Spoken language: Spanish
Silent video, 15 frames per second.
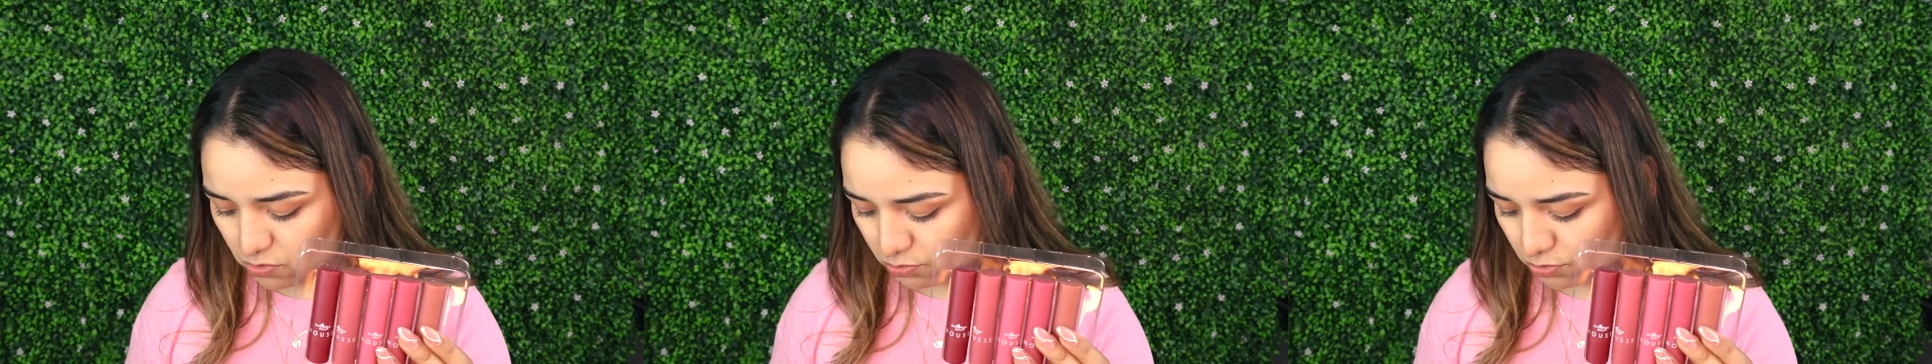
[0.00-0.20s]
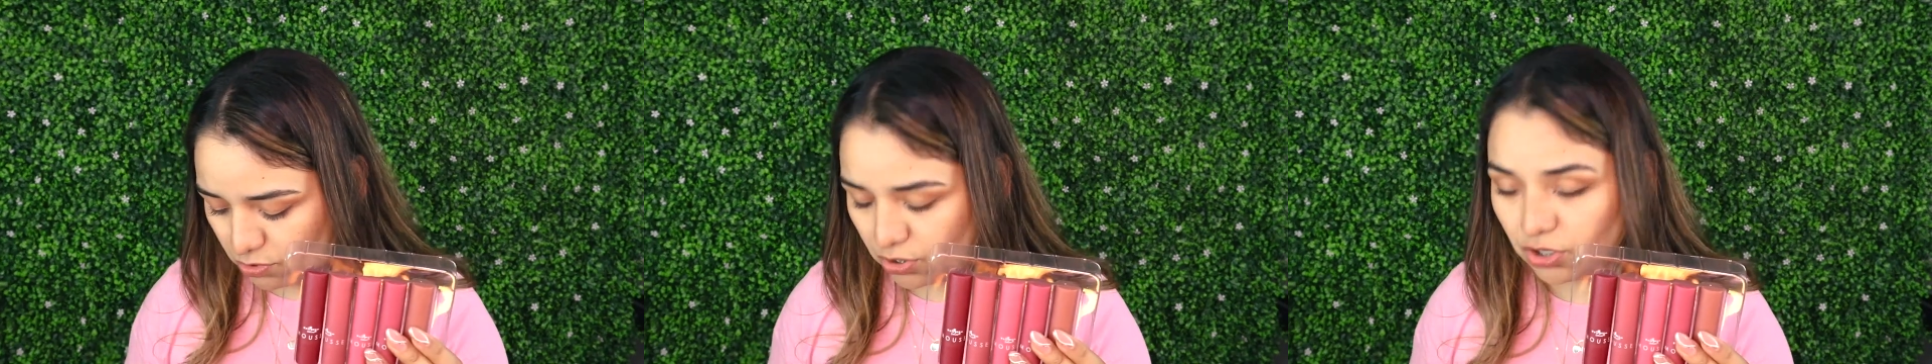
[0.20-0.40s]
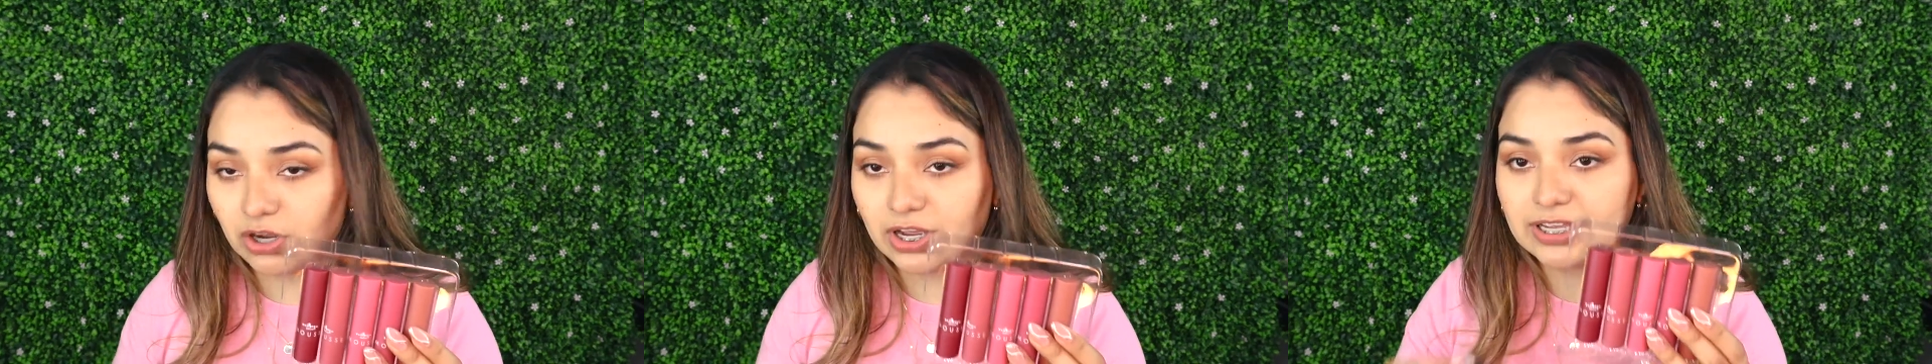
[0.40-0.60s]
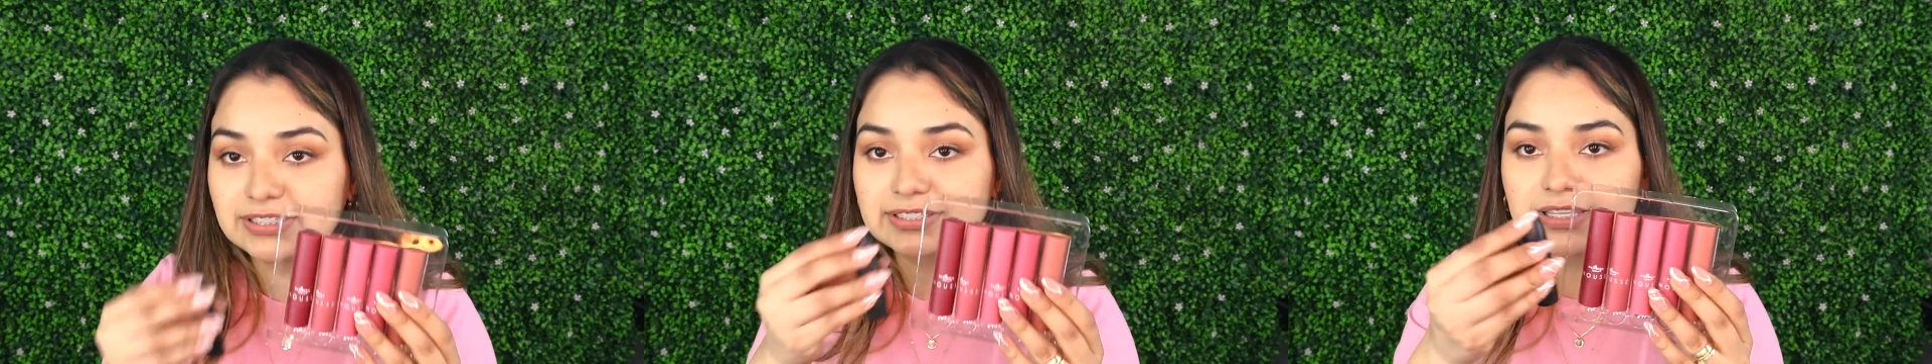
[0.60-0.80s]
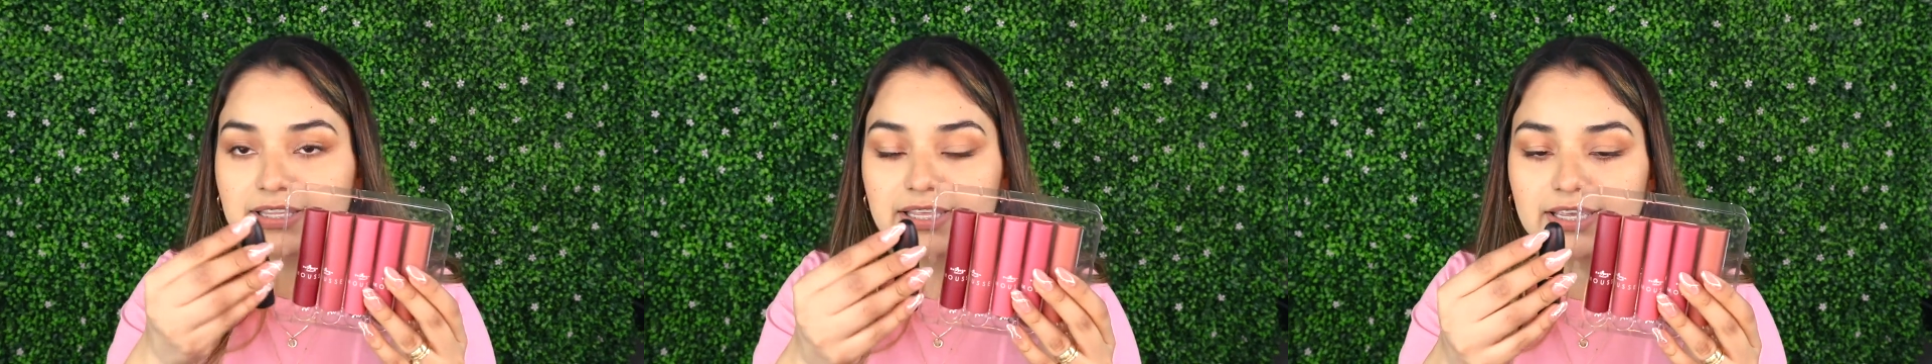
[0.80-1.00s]
uno,
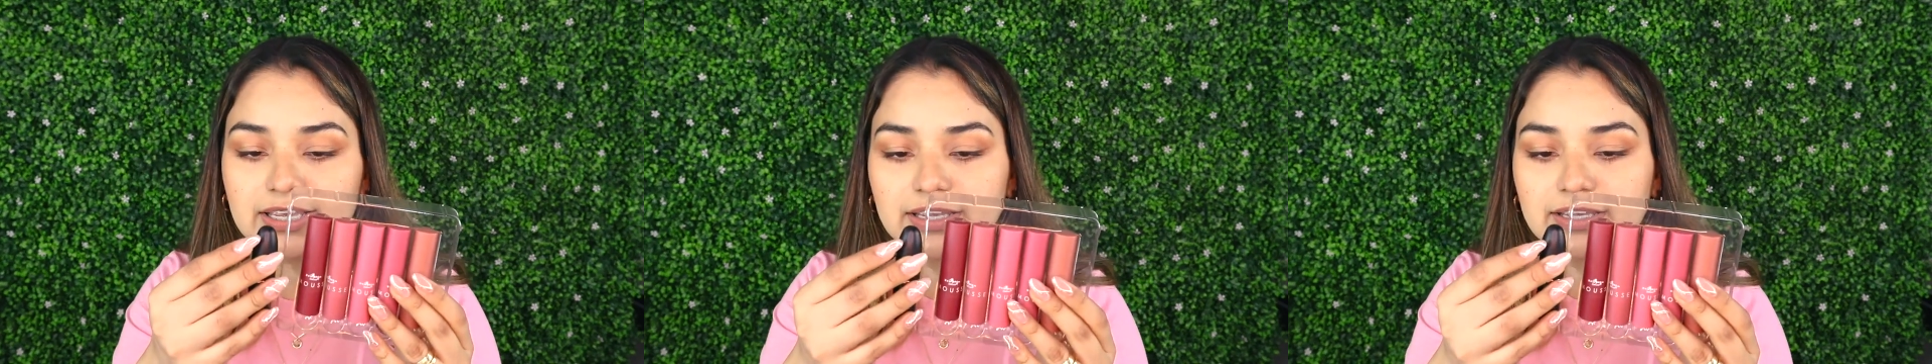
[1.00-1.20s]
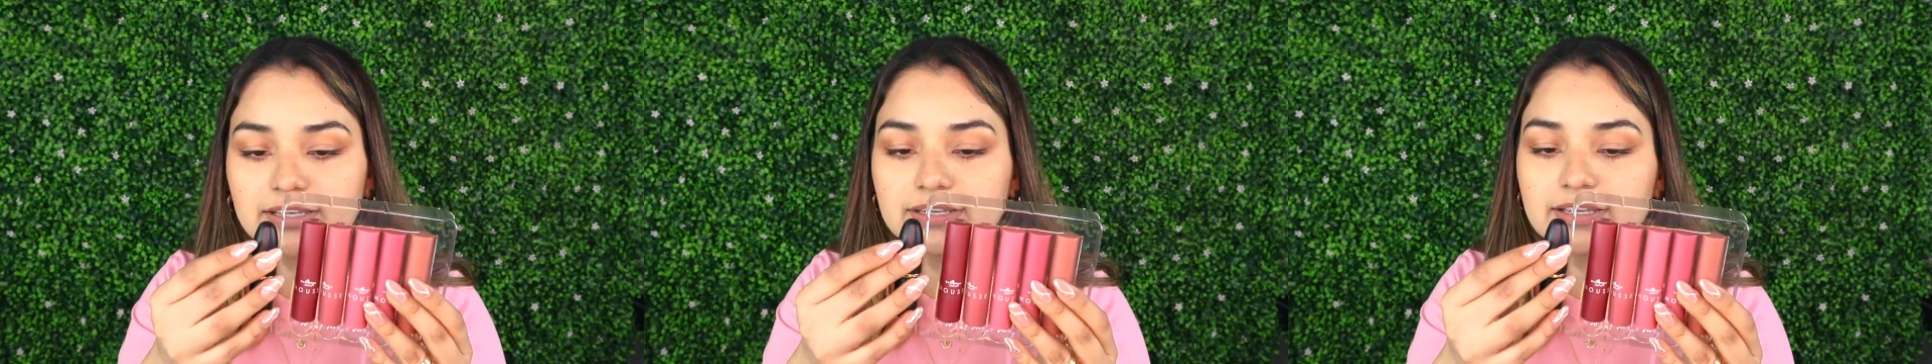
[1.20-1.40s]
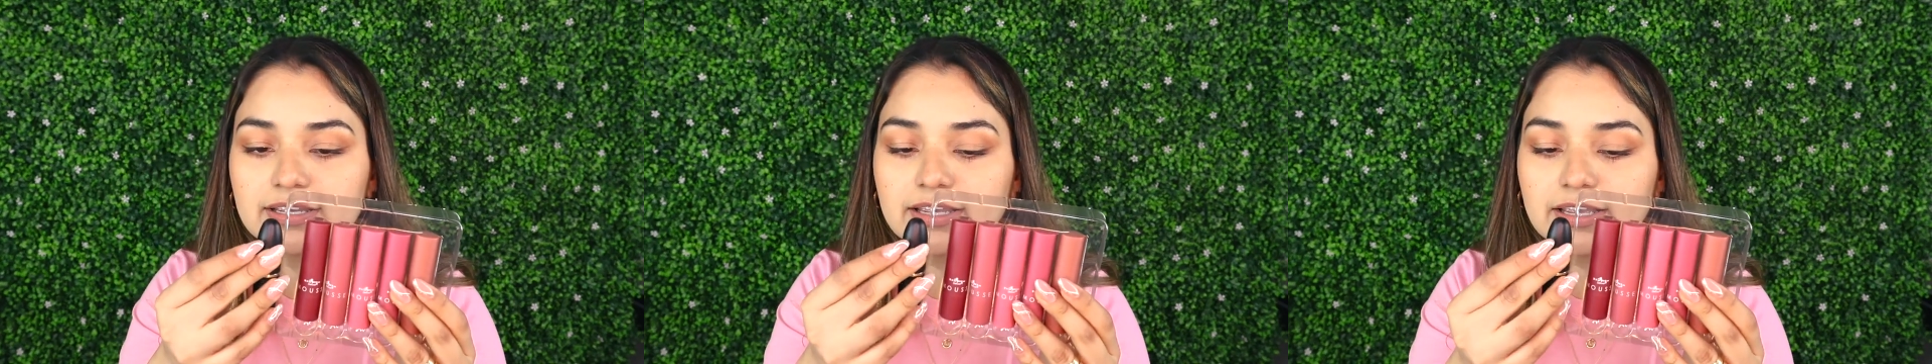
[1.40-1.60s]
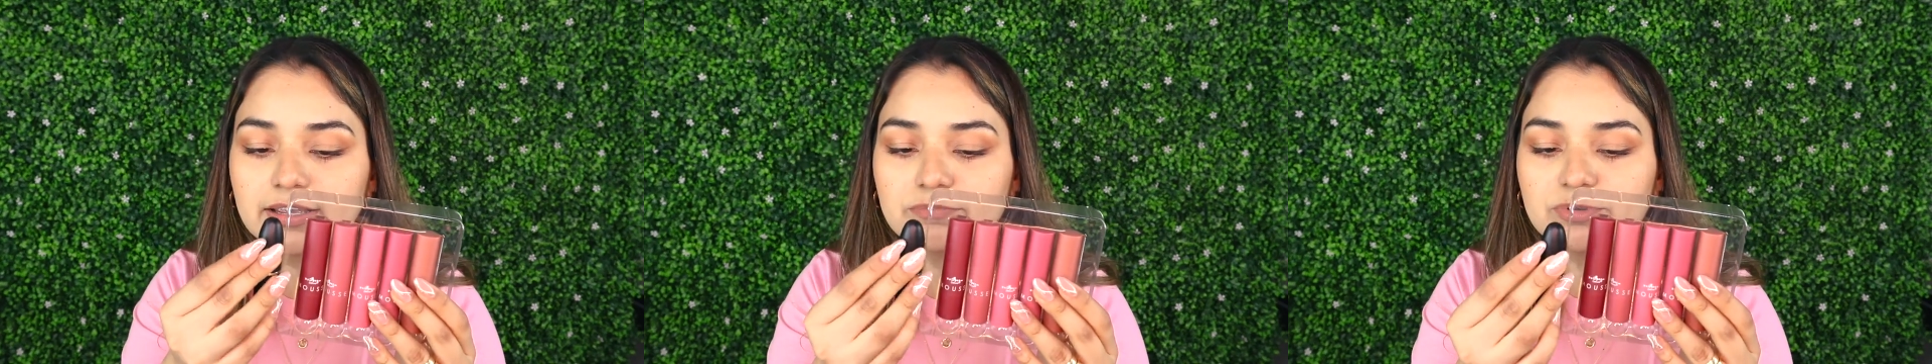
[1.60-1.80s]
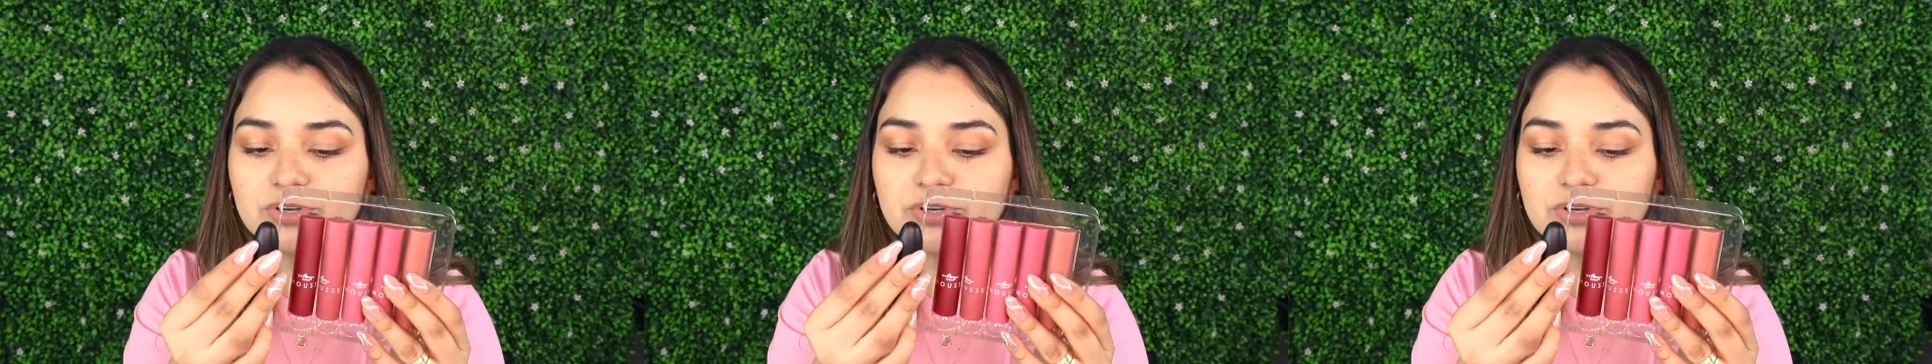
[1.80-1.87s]
este de eh,